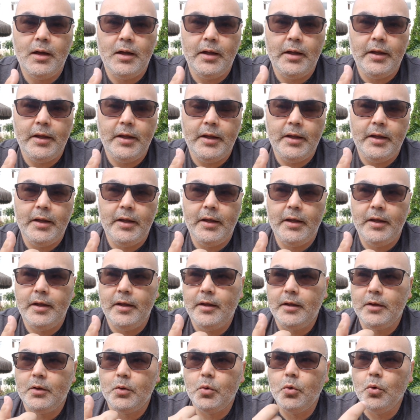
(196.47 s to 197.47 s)

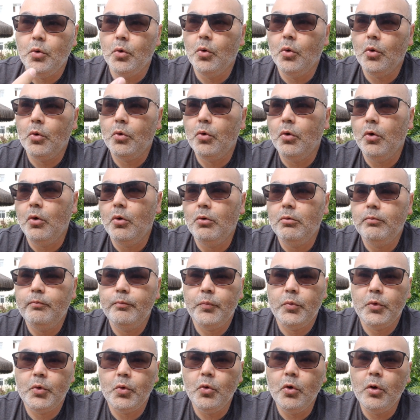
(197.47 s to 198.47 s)
é, Google,
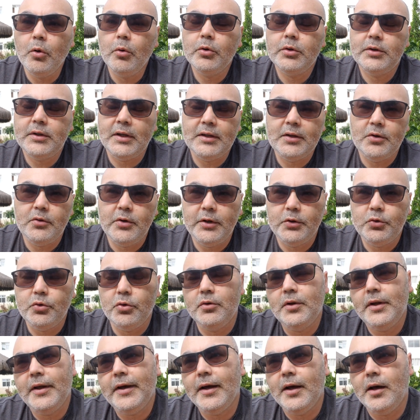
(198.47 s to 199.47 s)
Google está dando um
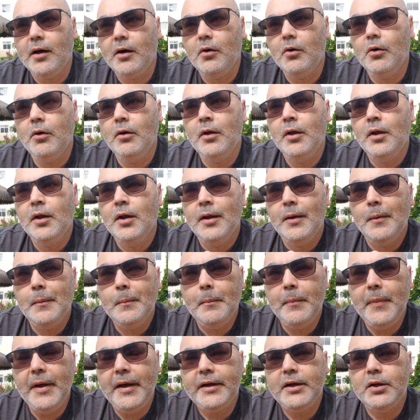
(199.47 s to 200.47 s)
retorno legal,
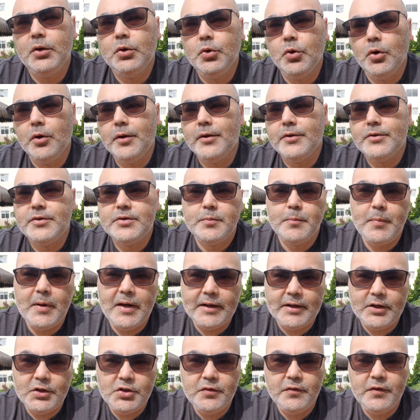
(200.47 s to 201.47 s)
McDonald's
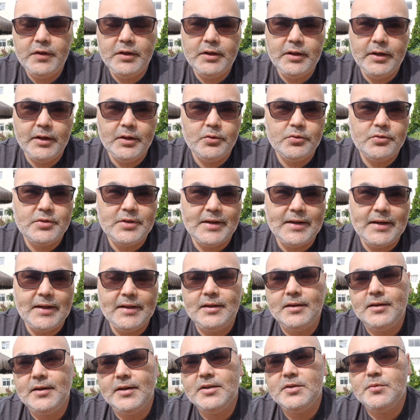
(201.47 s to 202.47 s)
paga dividendos a
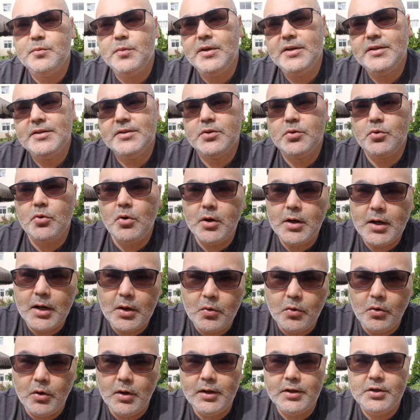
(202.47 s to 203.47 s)
cada três meses,
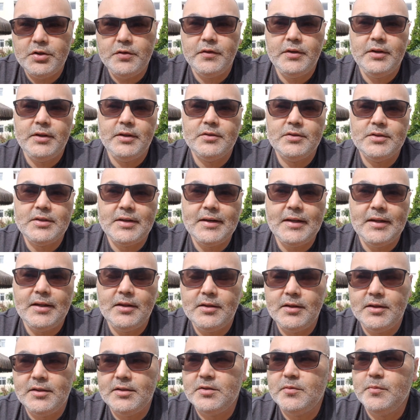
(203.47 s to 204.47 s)
Coca-Cola dividendos a cada
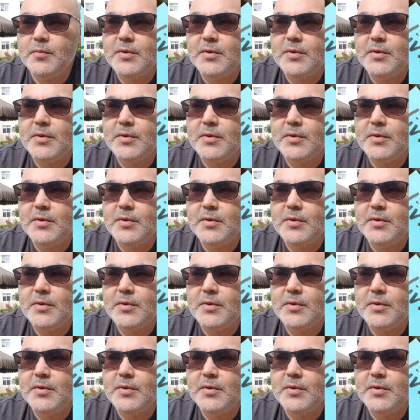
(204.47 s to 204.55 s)
três